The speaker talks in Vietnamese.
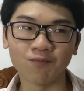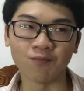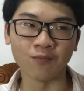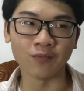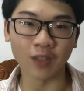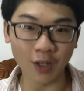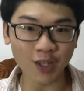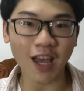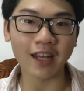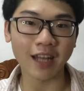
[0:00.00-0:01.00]
Uhm, tính
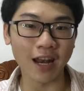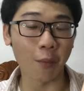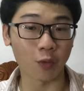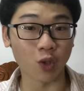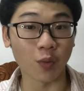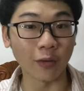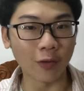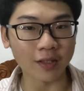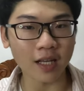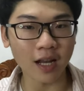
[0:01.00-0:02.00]
ra đây là một trong những
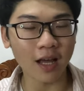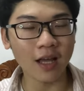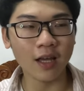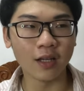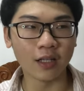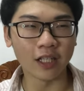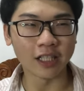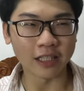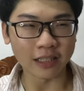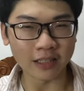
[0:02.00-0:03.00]
quyển sách á,
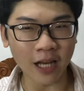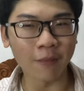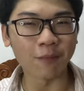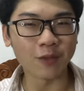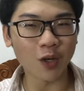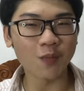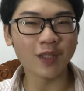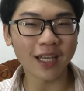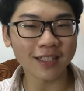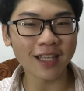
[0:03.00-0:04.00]
nằm trong
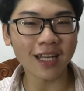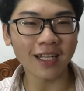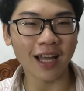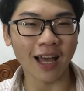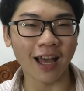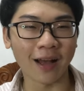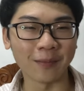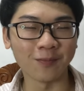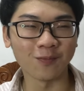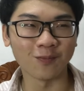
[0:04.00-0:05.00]
danh sách là
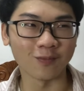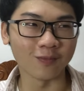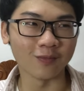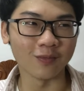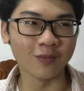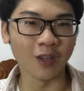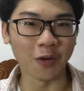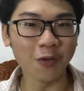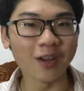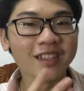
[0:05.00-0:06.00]

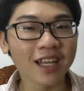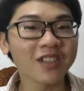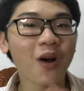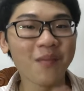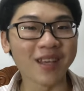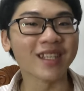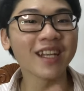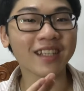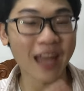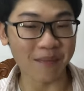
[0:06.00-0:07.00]
những quyển sách có bìa sách
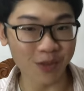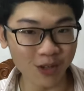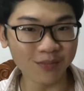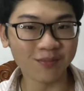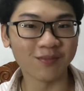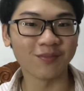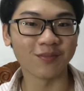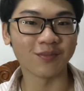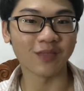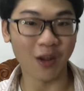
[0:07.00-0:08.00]
đẹp nhất
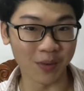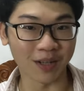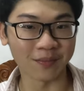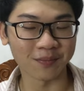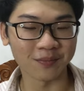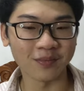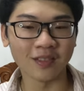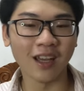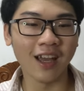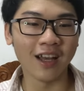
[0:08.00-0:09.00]
theo mình
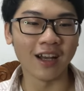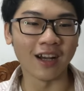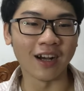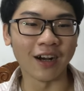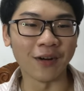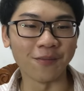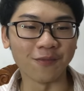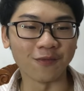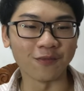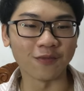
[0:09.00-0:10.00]

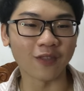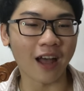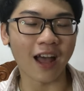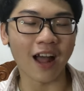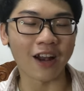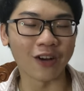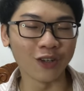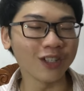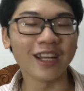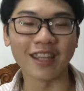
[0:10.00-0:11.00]
um, và
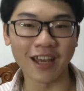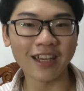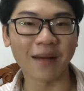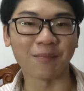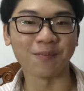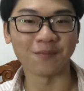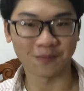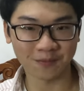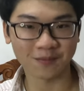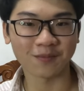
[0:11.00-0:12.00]
rất là dễ cầm
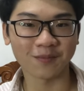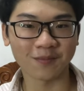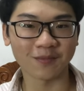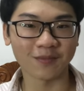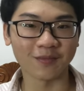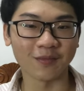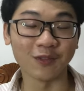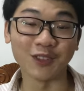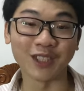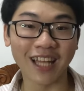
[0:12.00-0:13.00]

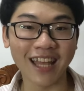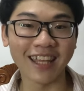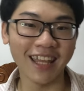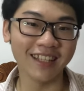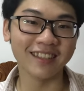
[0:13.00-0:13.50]
vừa tay ấy